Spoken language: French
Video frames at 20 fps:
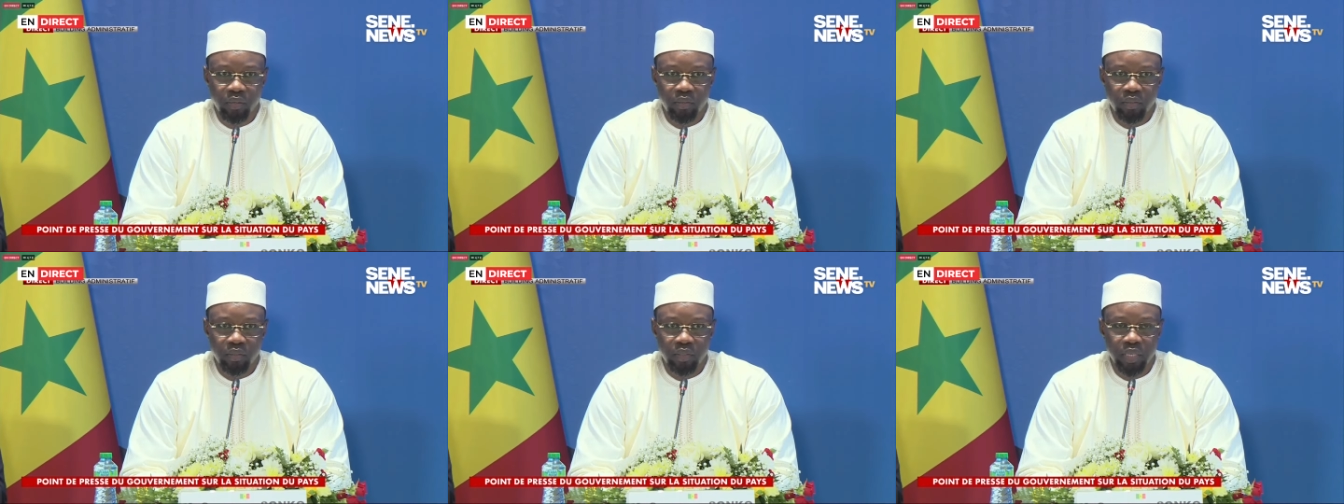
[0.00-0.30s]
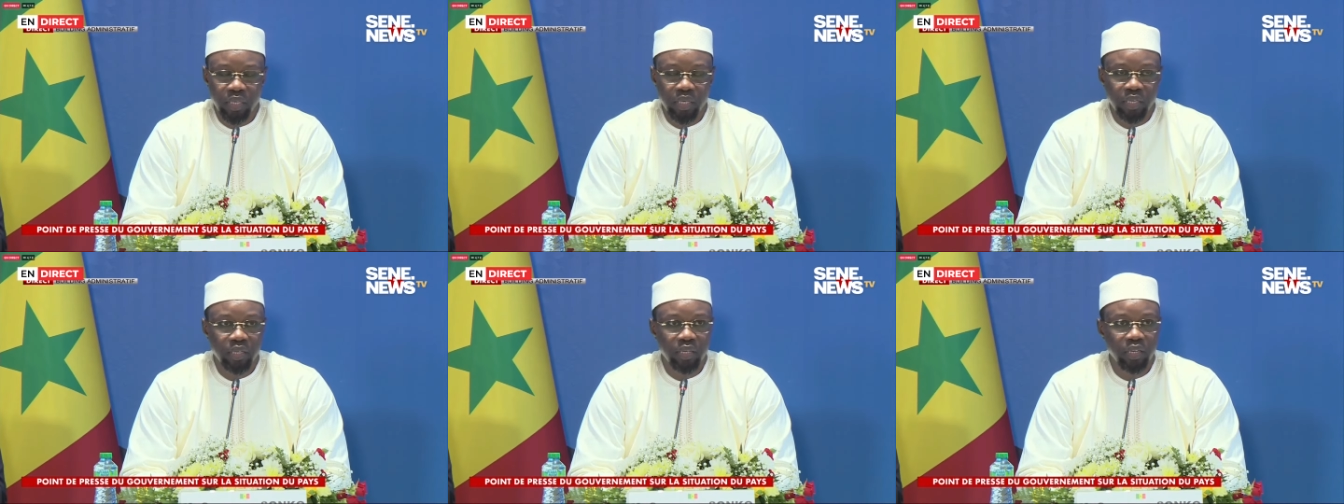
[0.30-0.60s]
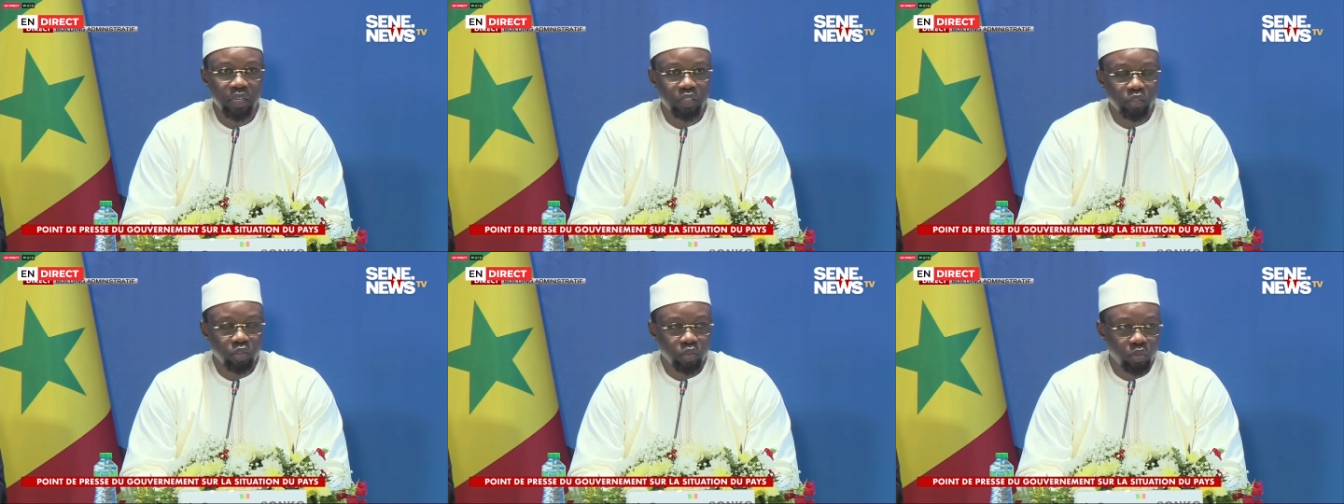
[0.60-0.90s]
c'est que
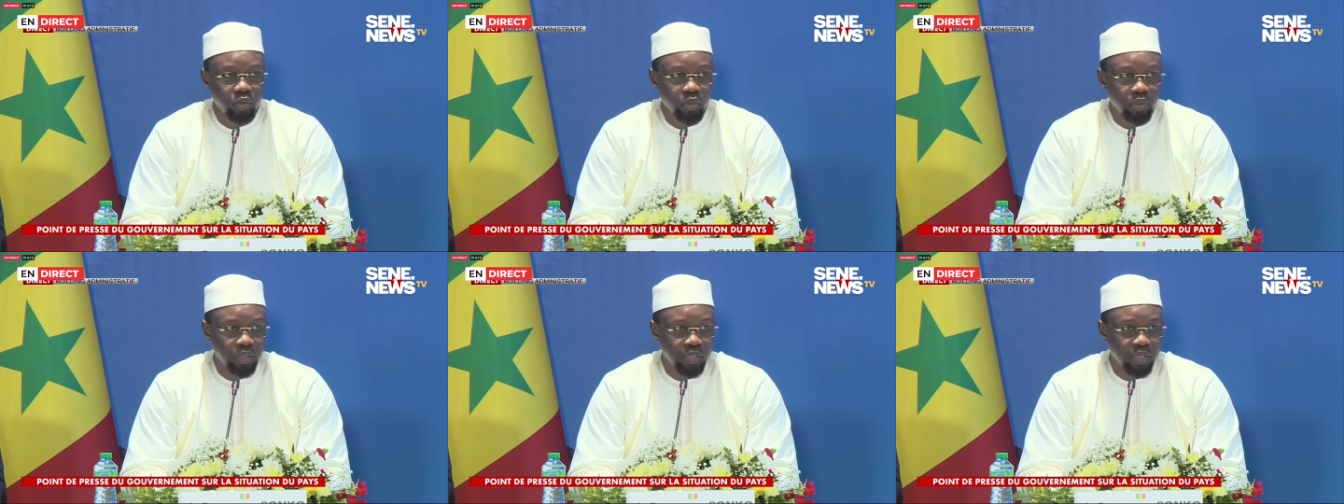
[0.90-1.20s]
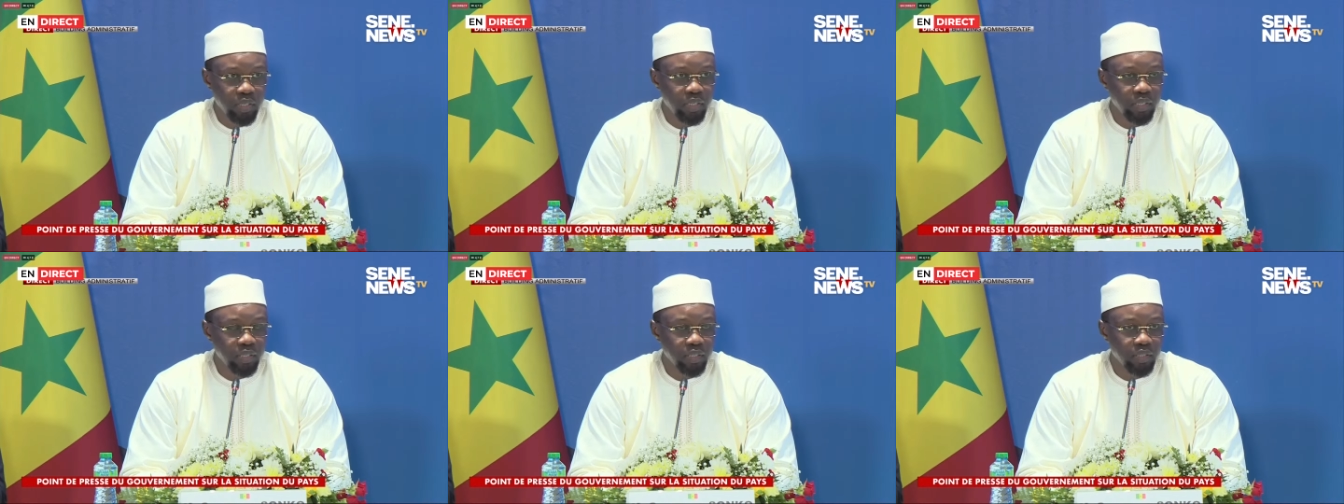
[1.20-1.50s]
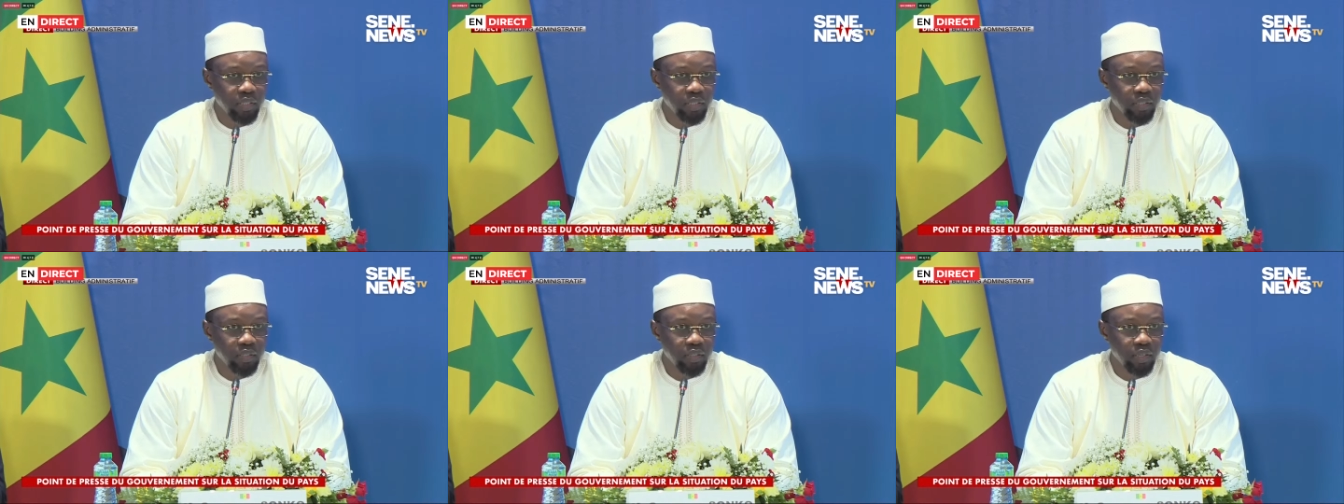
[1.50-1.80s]
les autorités
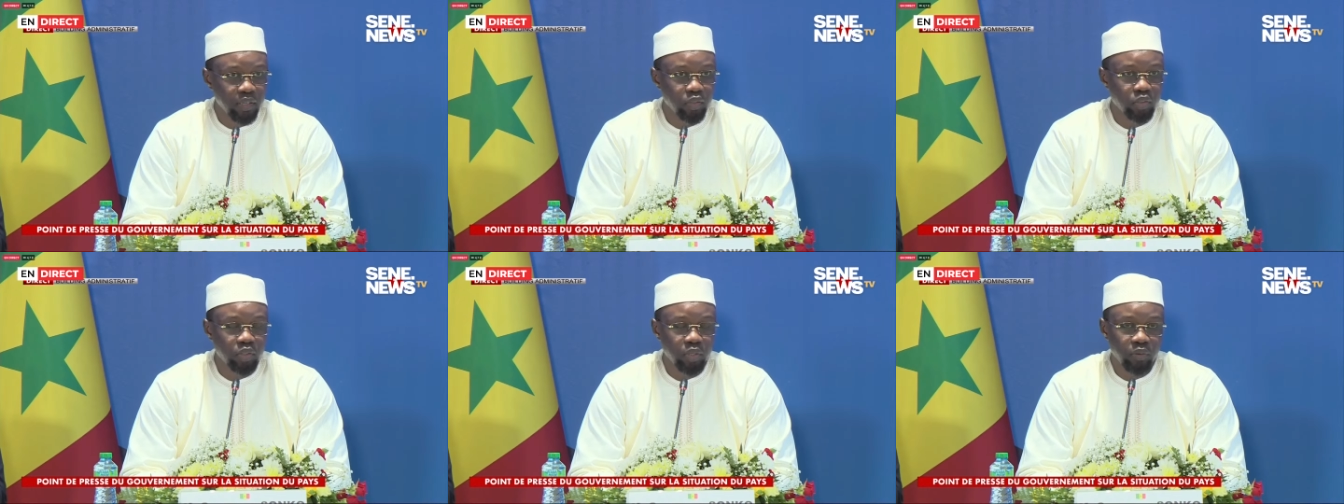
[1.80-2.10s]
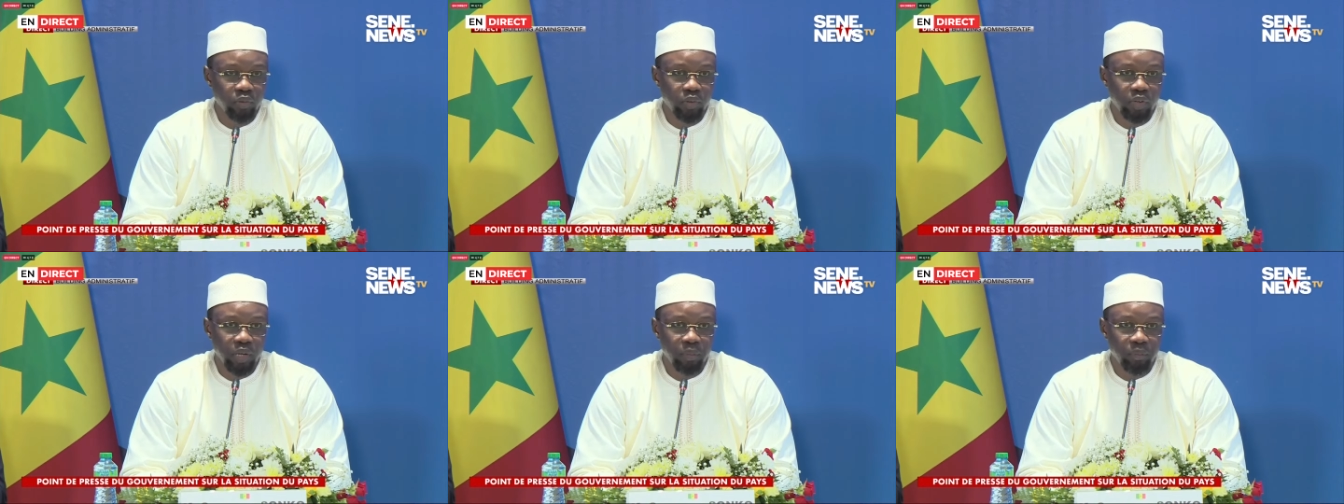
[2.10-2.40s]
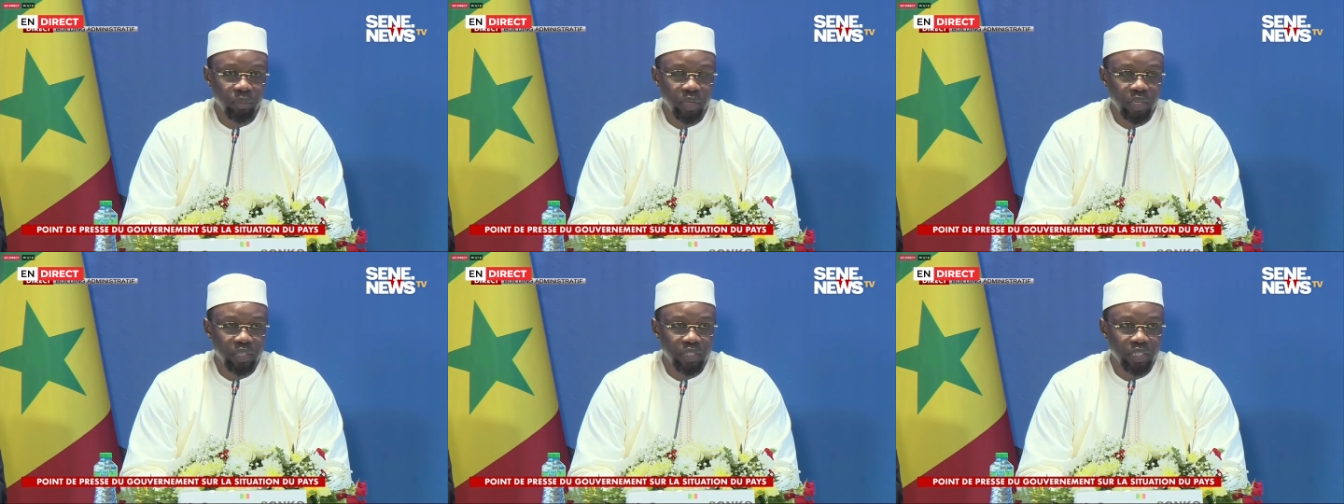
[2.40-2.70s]
que nous avons
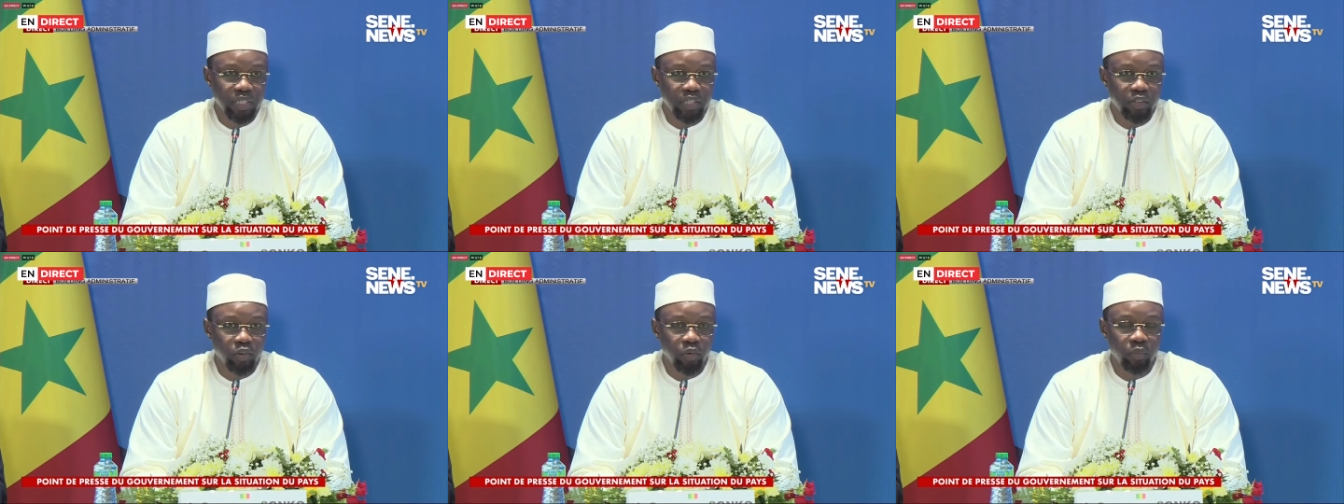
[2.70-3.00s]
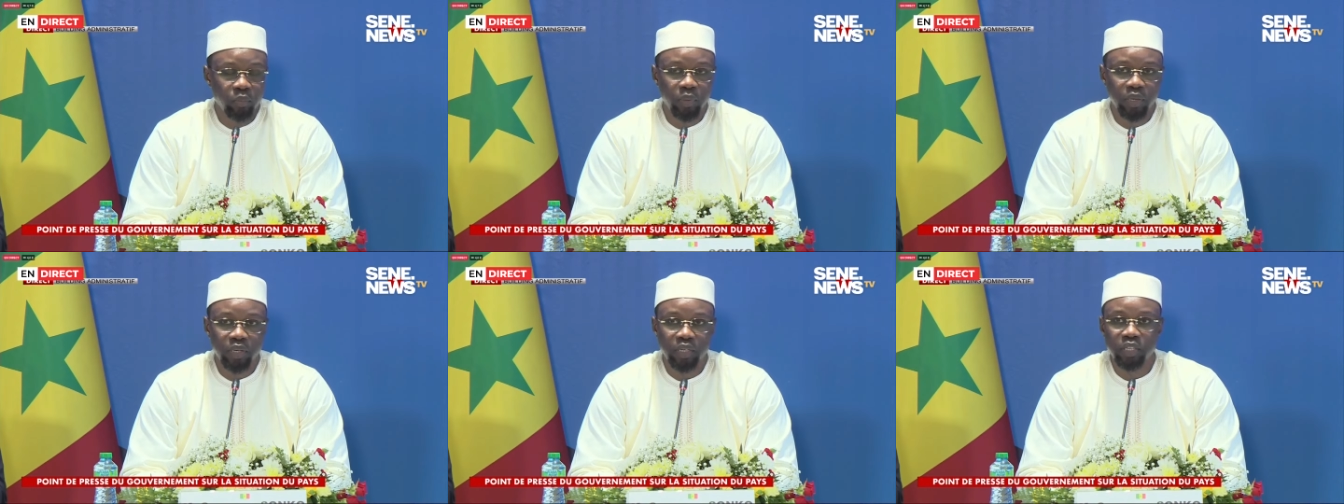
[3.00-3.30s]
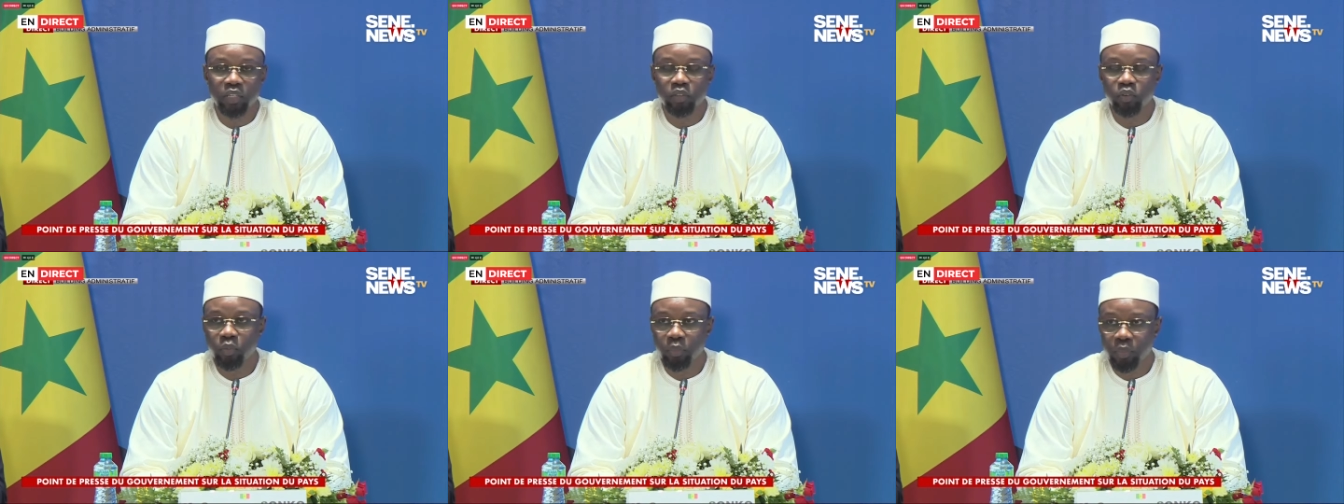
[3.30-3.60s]
remplacées ont
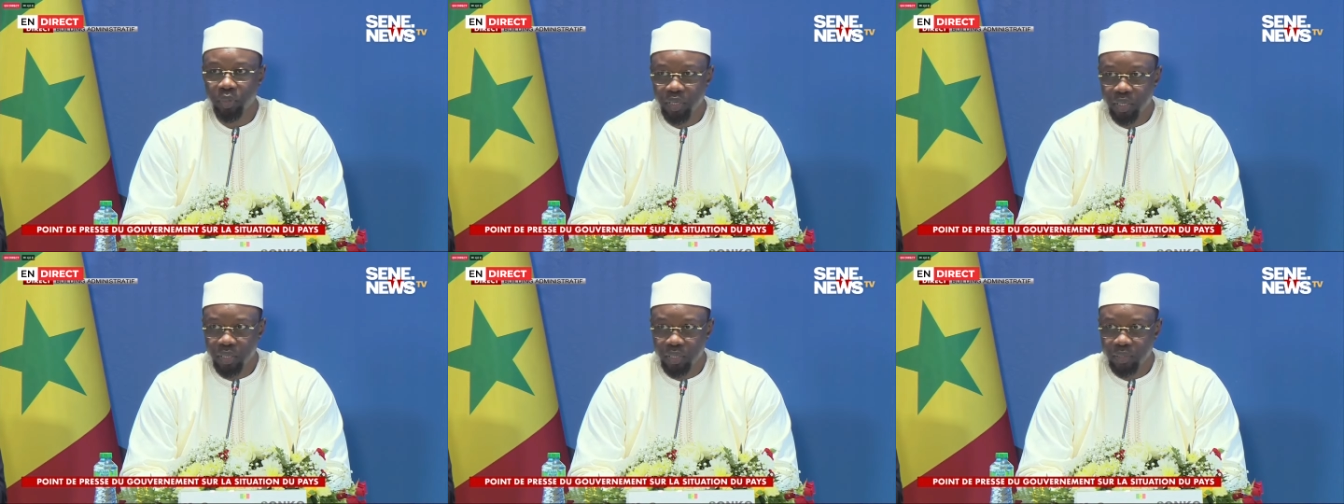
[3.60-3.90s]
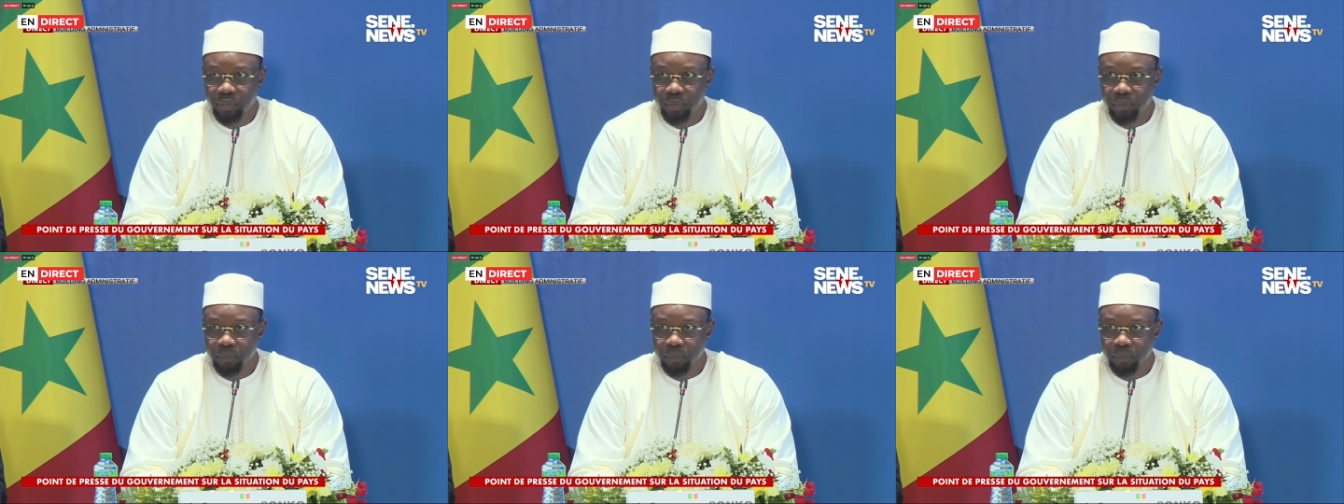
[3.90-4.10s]
menti au pays